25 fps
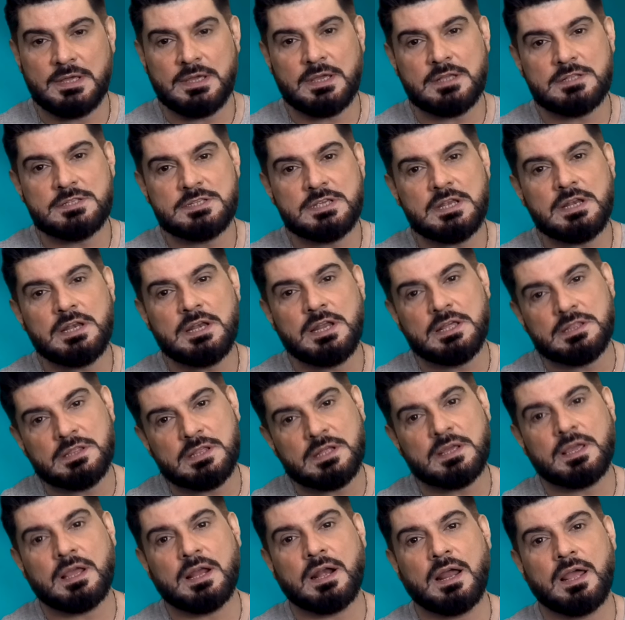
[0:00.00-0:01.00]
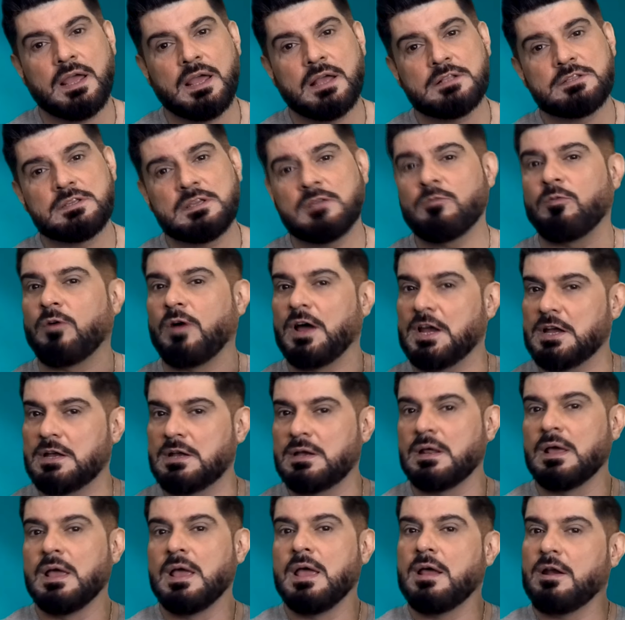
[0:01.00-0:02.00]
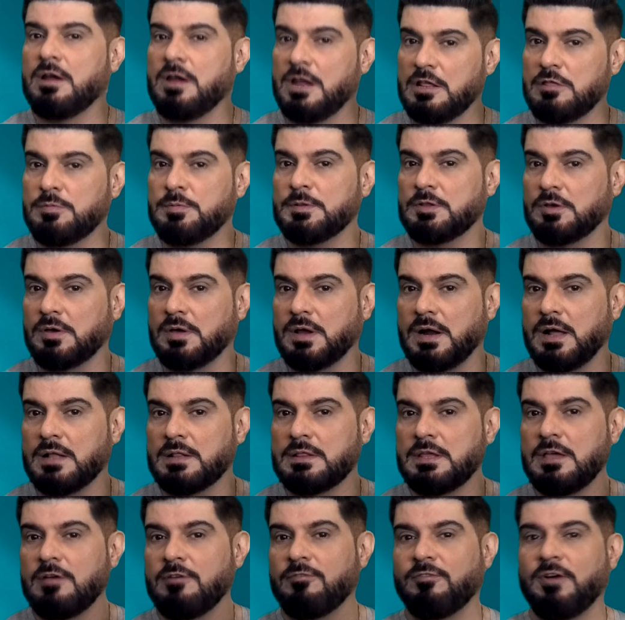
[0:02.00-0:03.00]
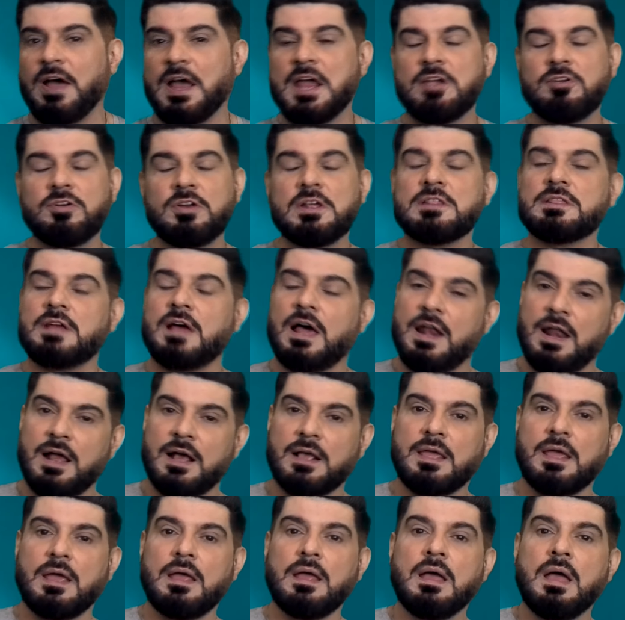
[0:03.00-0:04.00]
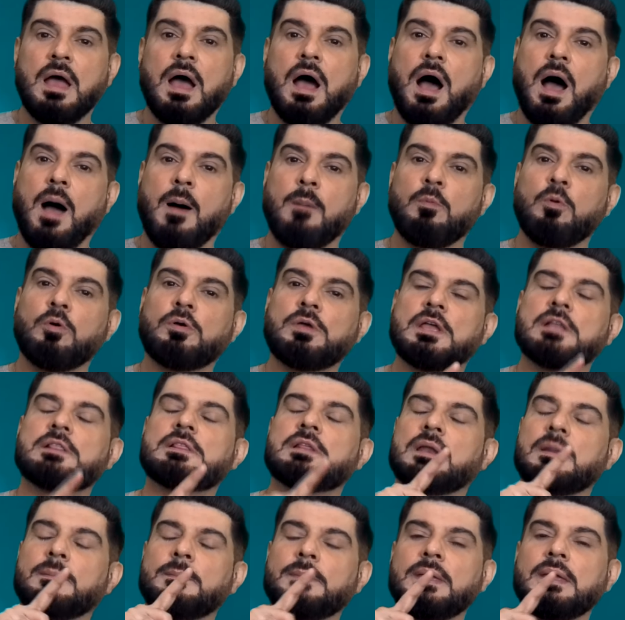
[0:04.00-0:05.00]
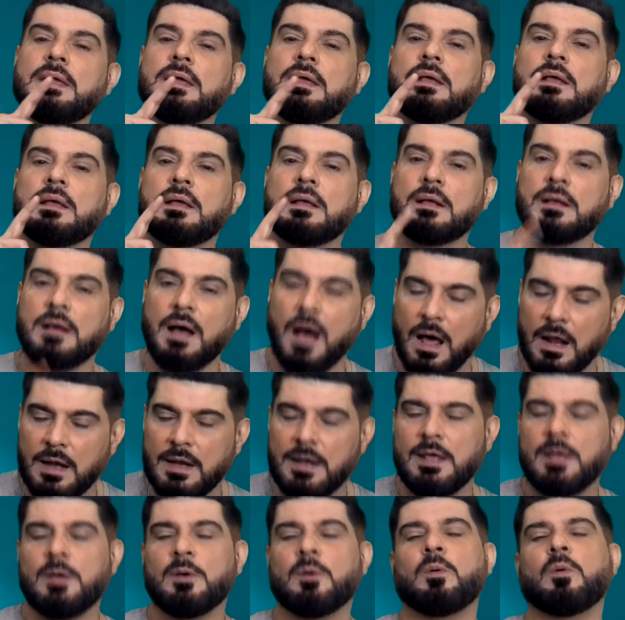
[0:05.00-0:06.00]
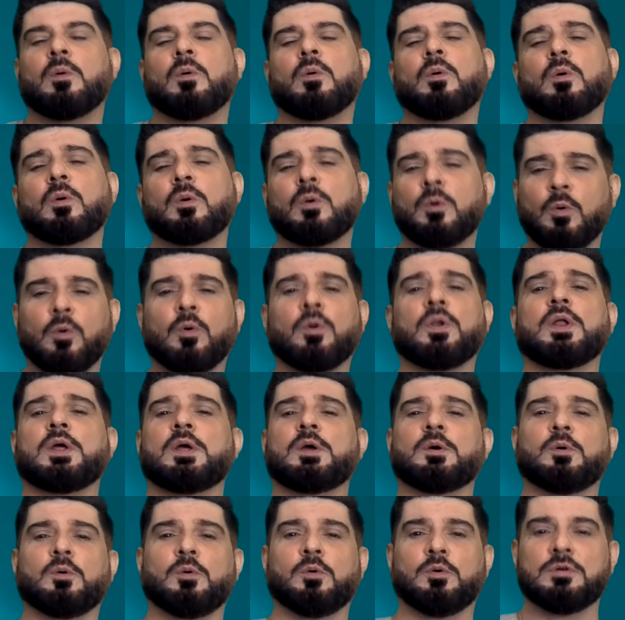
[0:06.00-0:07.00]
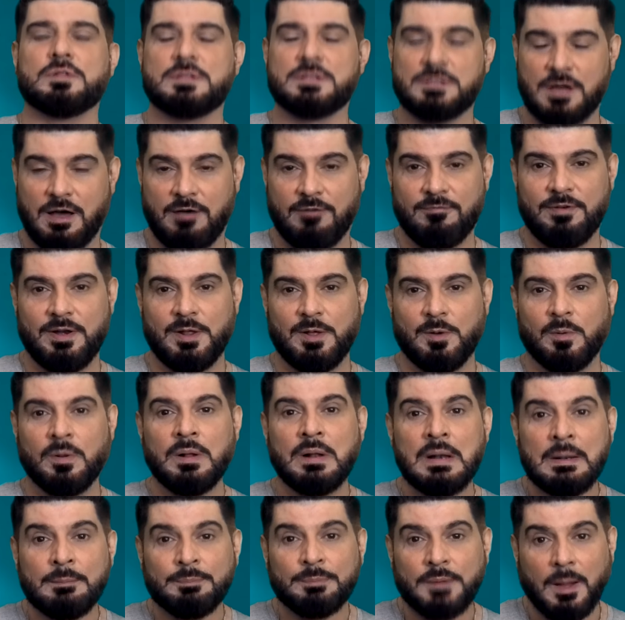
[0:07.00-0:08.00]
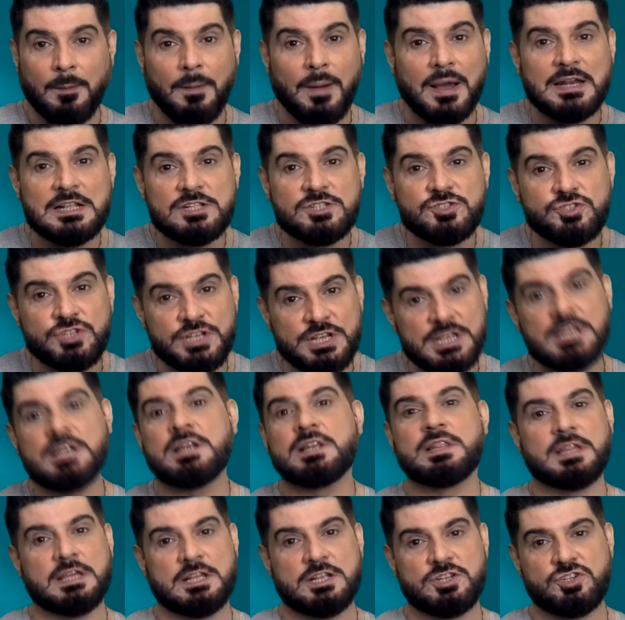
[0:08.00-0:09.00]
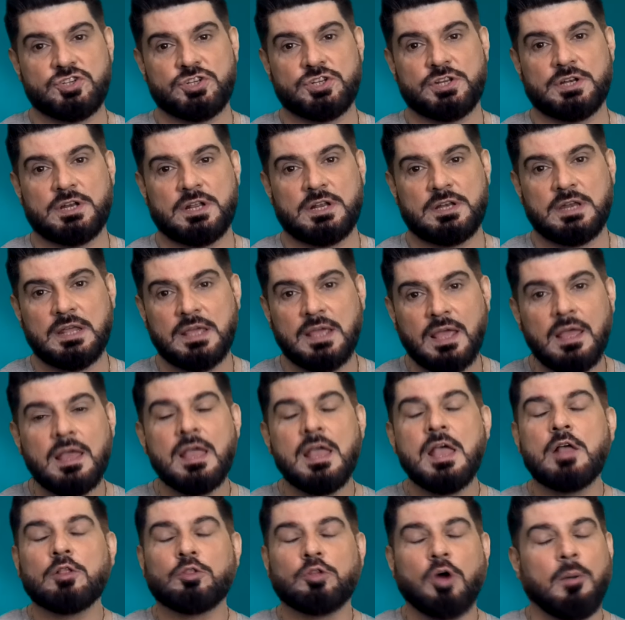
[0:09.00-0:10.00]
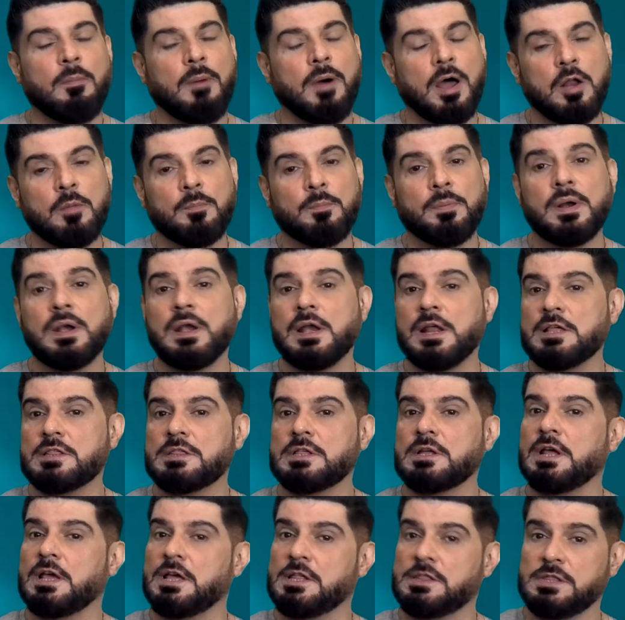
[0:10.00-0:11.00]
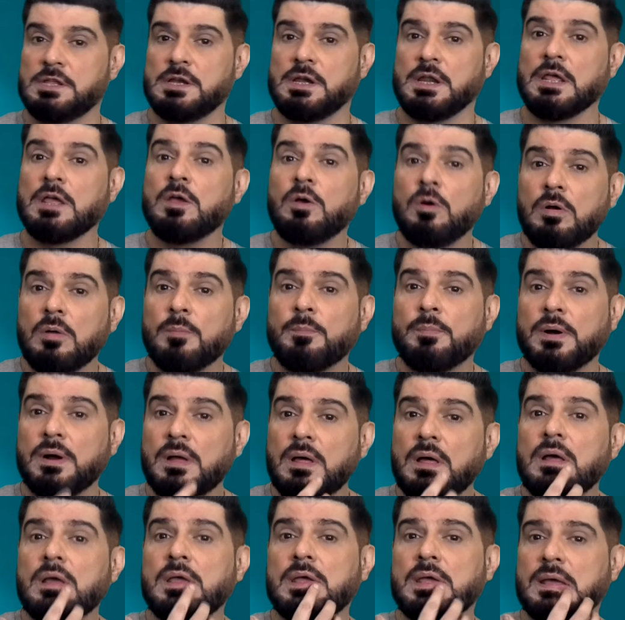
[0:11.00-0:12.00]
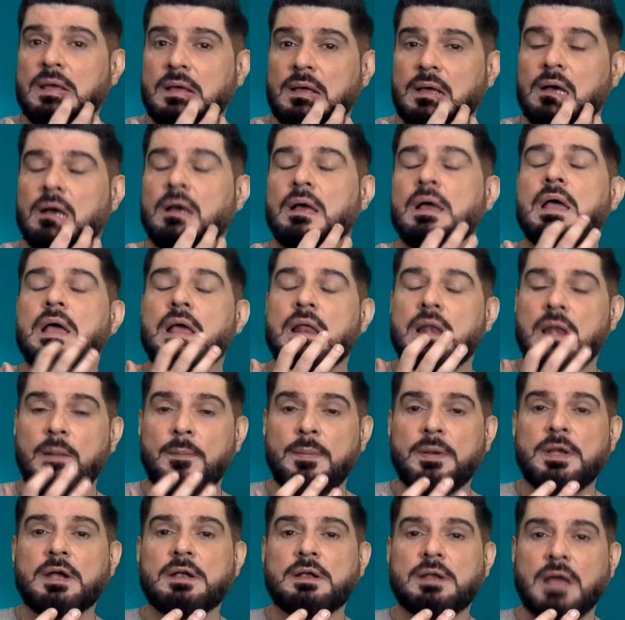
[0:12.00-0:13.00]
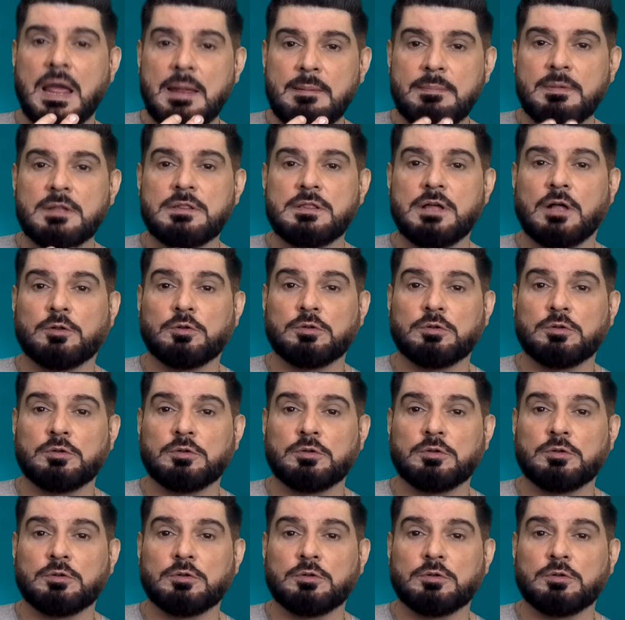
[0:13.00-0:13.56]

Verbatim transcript: हैं कि जी लेज़र कराया जी वाइट रेस भी तो कराती है वाइट रेस अलग है हम लोग कितने भी काले हों गोरे हो सावले हो हमारी जीन्स एशियन है ठीक है तो हमारे ऊपर लेज़र ऐसे नहीं और बड़ा एक लिमिटेड टाइम के साथ